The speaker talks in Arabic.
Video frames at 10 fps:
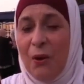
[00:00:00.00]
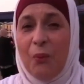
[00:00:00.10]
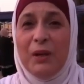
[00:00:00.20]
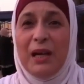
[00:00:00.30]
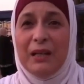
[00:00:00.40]

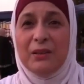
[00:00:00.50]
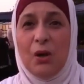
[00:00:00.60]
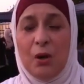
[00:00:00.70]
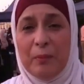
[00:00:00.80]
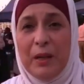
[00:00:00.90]
ولا
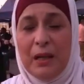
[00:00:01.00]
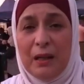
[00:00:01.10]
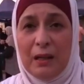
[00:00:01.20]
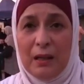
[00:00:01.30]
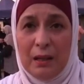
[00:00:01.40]
عندهم
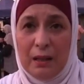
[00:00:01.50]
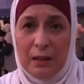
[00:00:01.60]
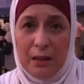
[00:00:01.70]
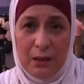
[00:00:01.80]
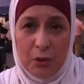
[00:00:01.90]

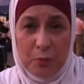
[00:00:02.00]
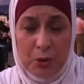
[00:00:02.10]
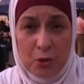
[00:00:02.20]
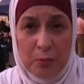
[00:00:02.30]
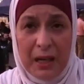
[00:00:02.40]
آه، عندهم
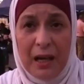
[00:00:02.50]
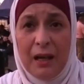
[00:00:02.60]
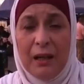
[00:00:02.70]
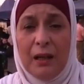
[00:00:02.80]
السمنه